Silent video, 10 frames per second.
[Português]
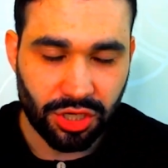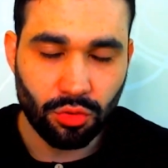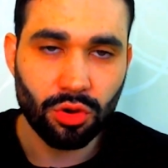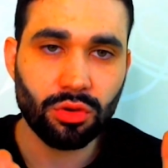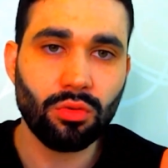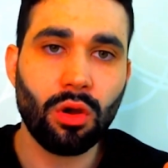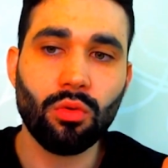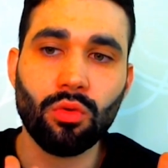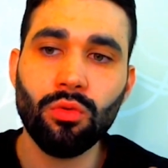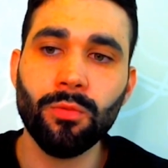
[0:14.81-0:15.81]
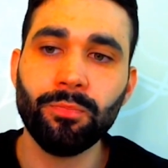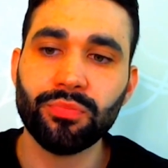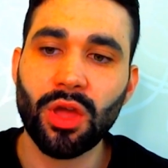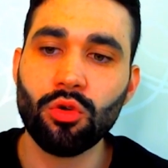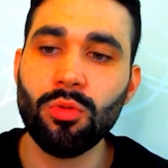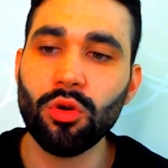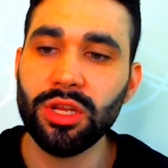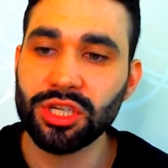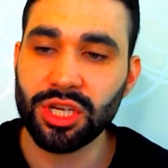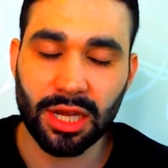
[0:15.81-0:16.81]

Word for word: de acordo com algum, alguma origem.